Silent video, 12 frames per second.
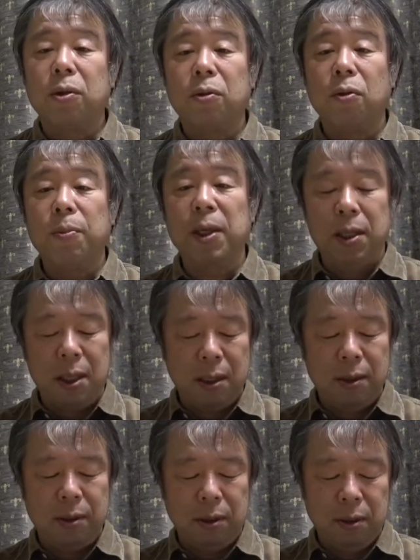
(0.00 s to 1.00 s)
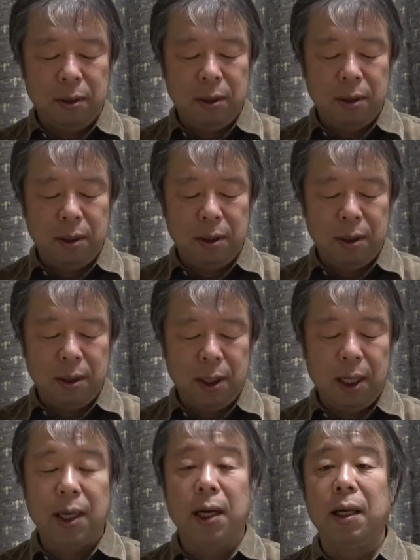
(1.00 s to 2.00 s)
トミテック
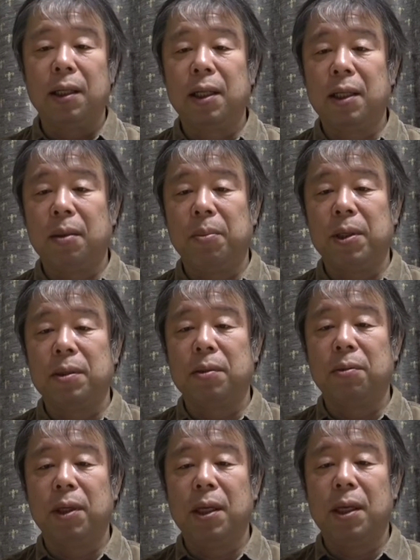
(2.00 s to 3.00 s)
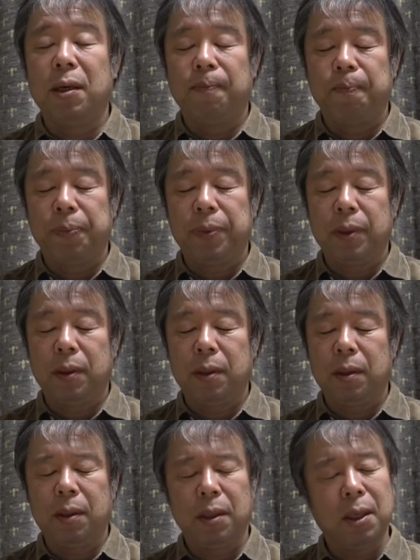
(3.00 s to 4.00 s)
から出てますので
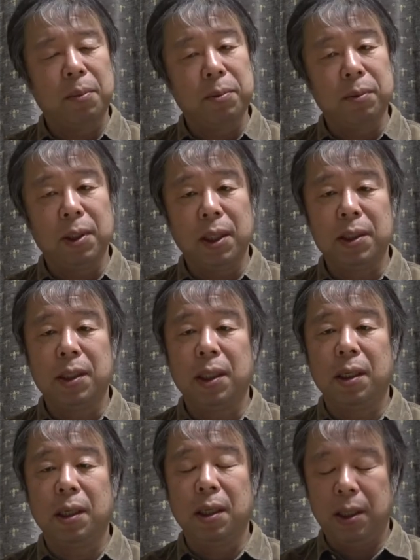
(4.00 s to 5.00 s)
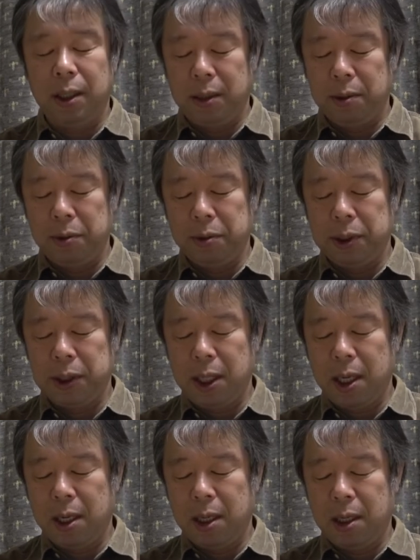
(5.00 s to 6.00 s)
多分確か、えっ、ー、と
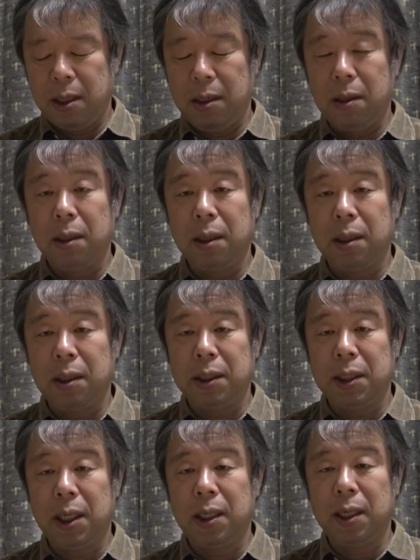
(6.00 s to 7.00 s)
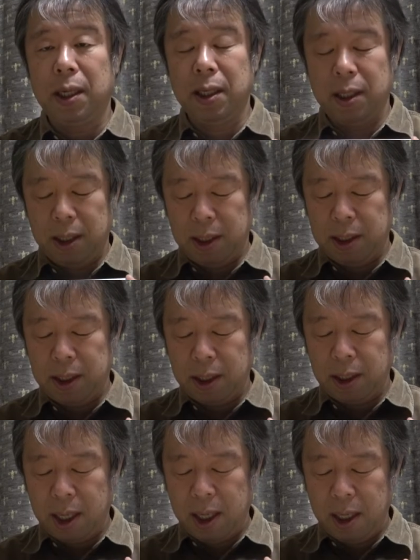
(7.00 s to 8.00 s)
下車体車
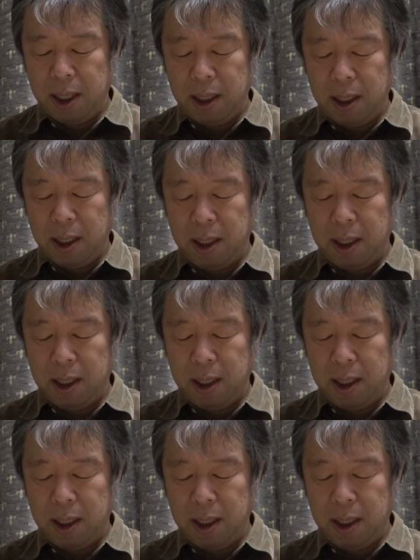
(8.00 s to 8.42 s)
体